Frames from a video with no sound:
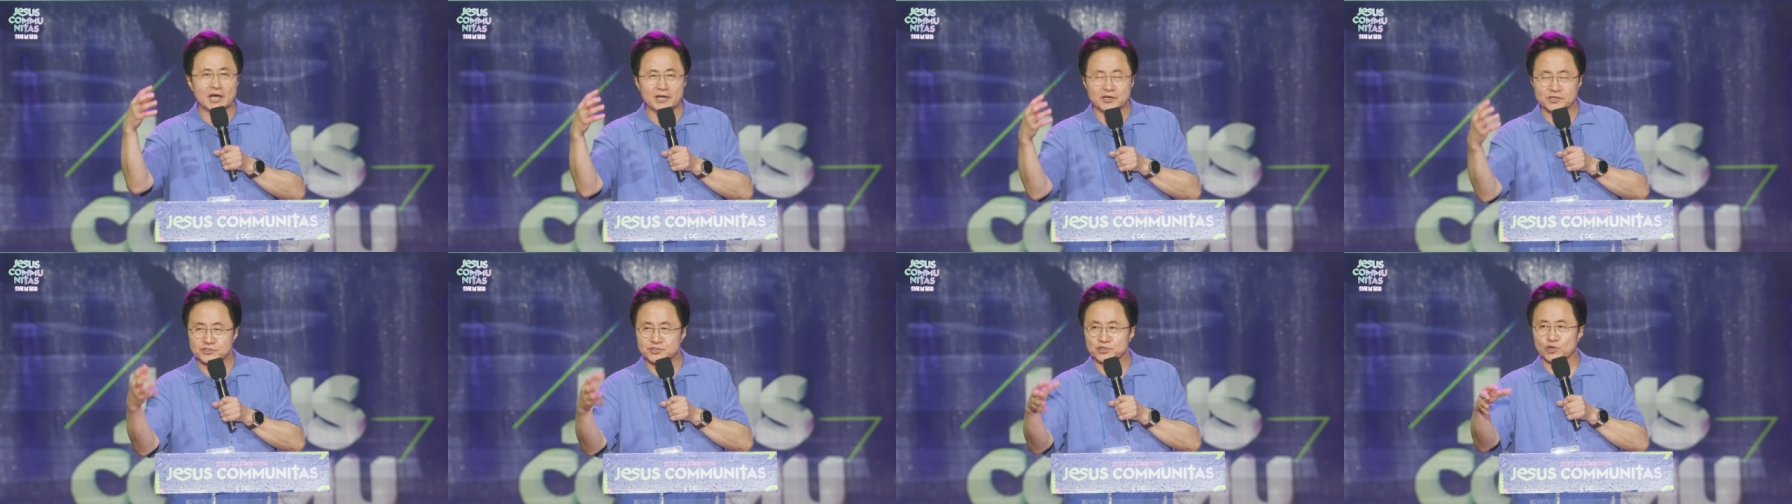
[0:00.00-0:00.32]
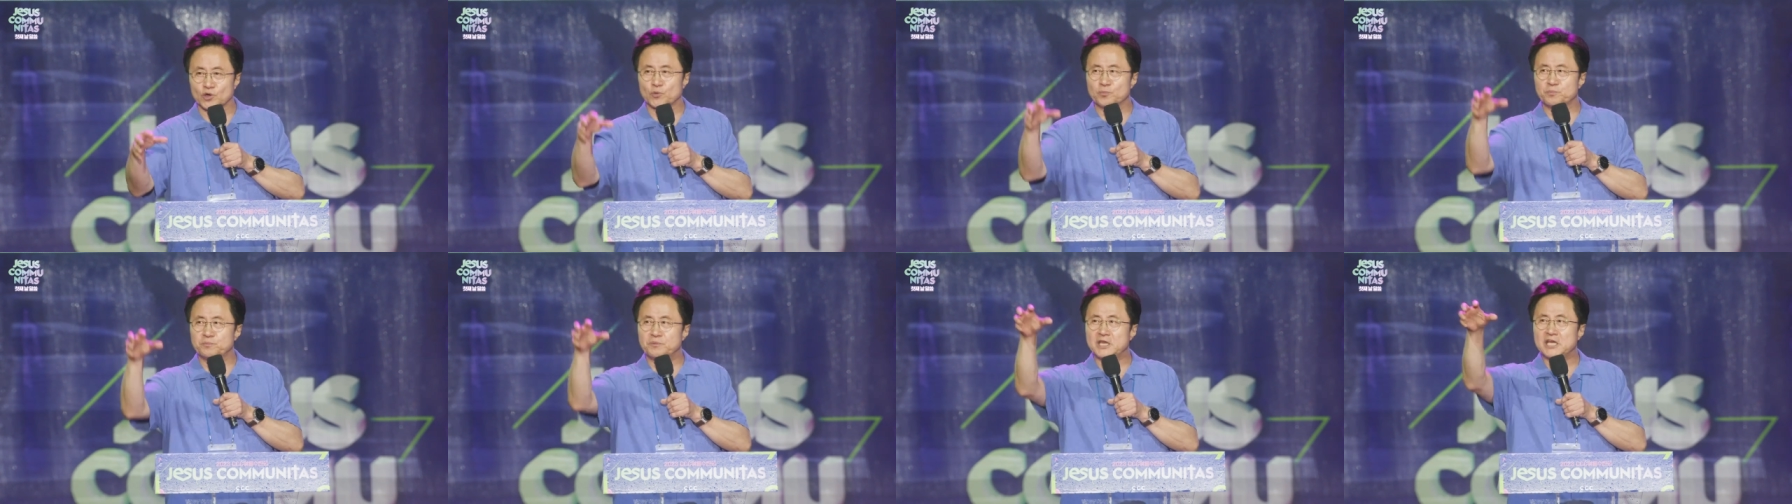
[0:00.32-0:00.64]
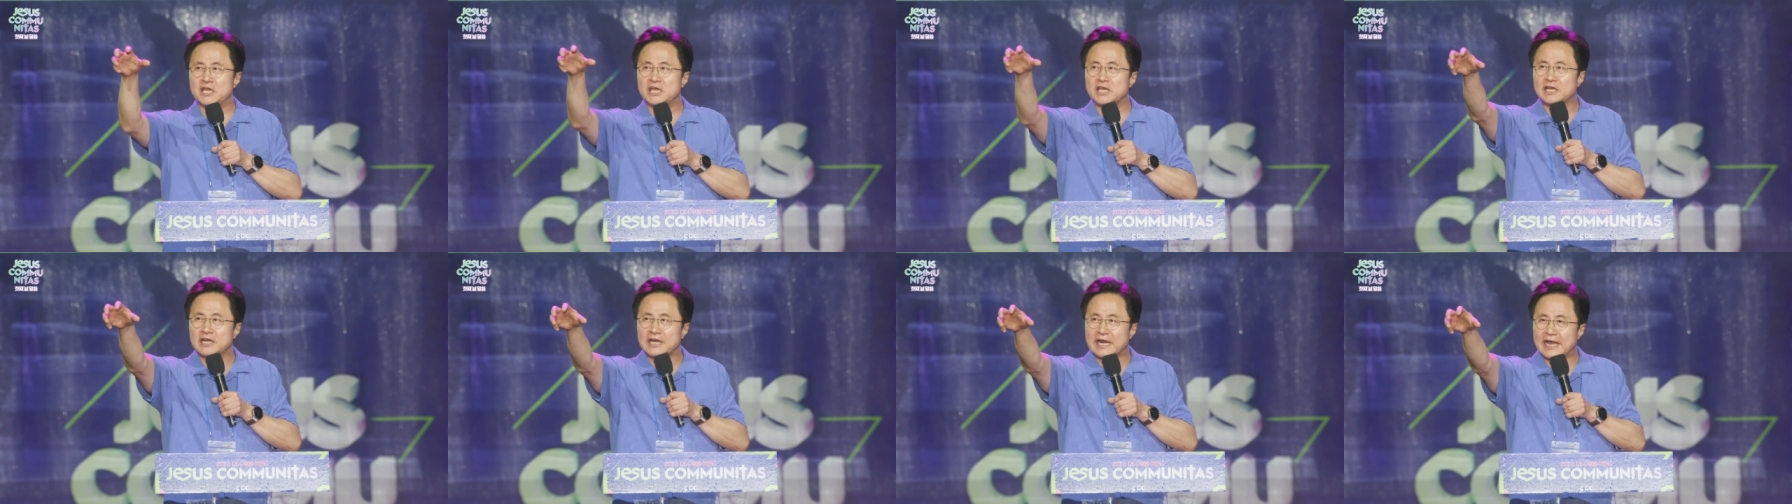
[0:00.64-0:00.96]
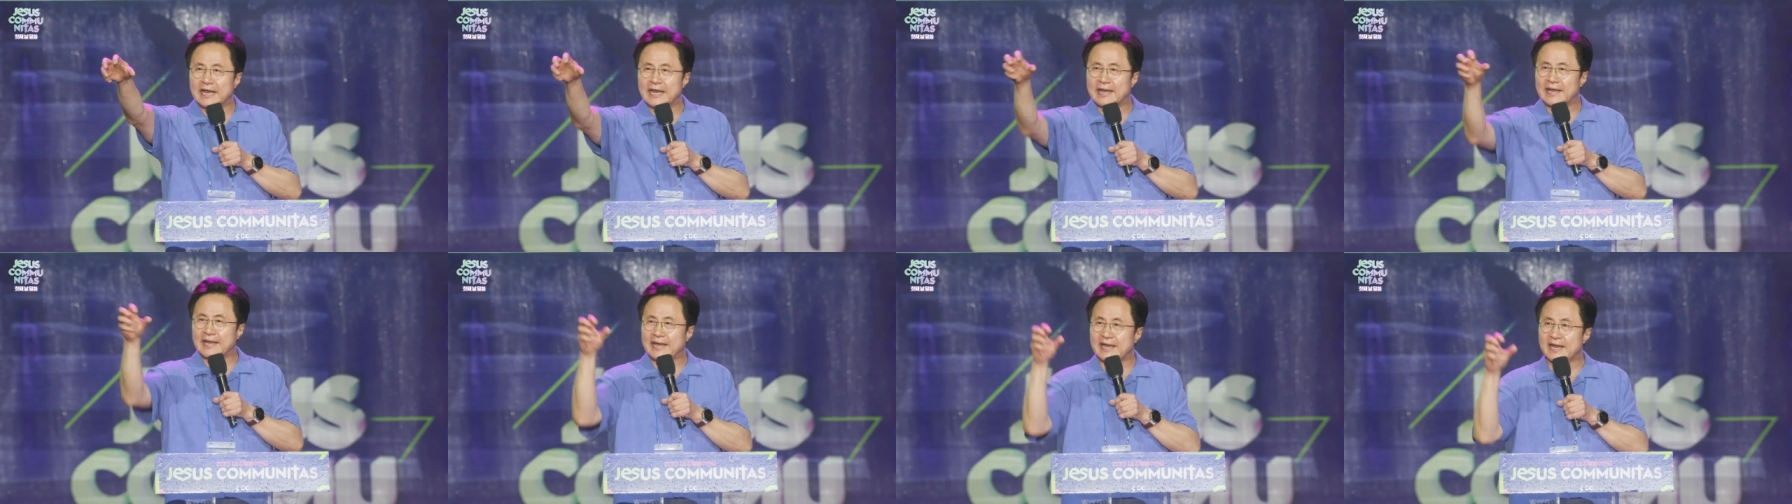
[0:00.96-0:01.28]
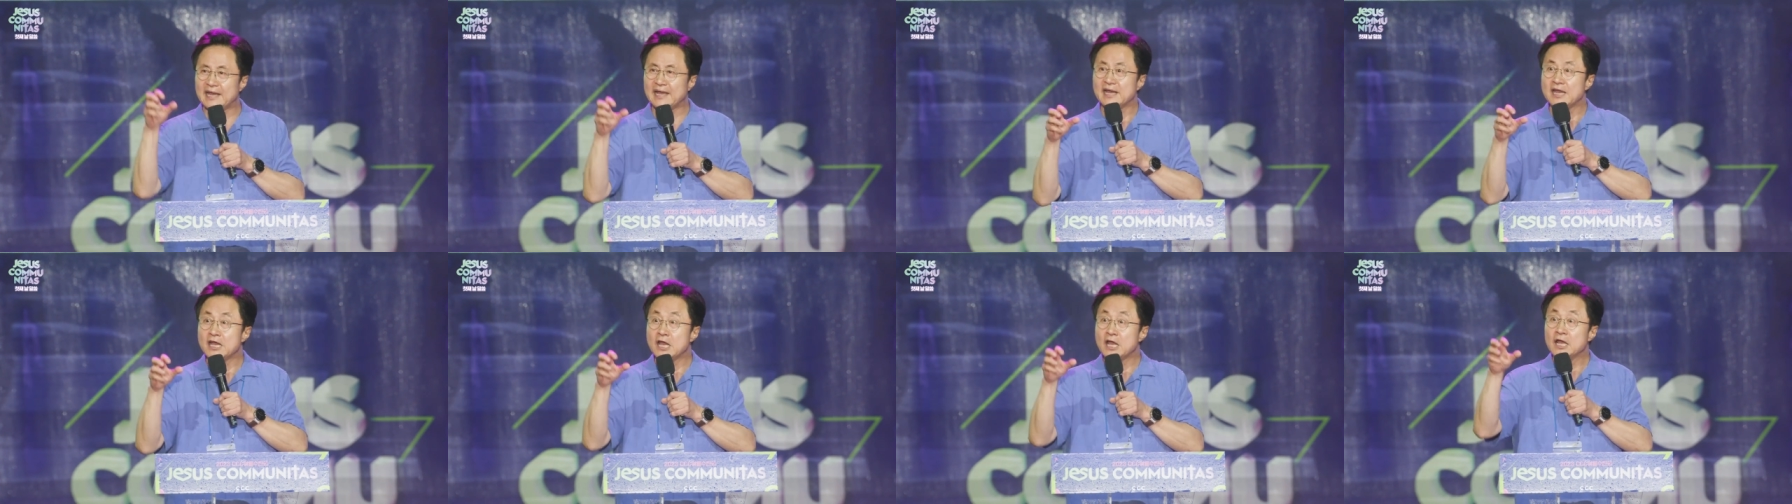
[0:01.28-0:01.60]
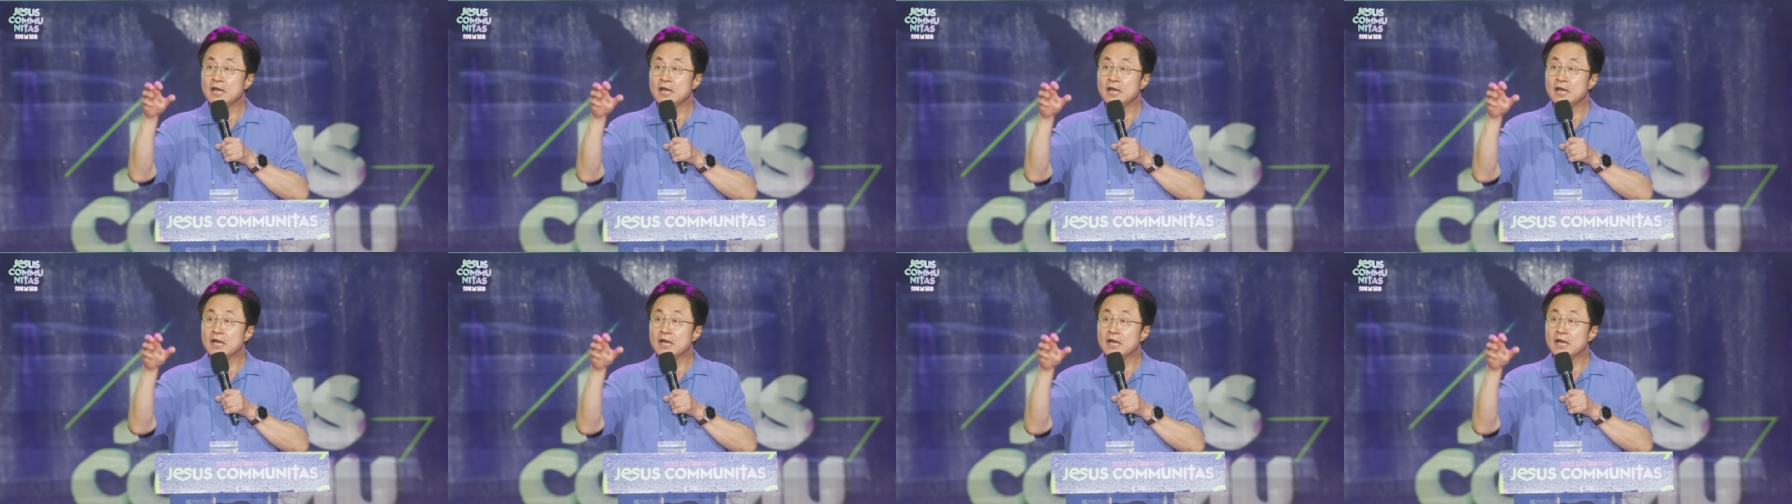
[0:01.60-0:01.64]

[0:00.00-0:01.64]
하는 쪽, 미래에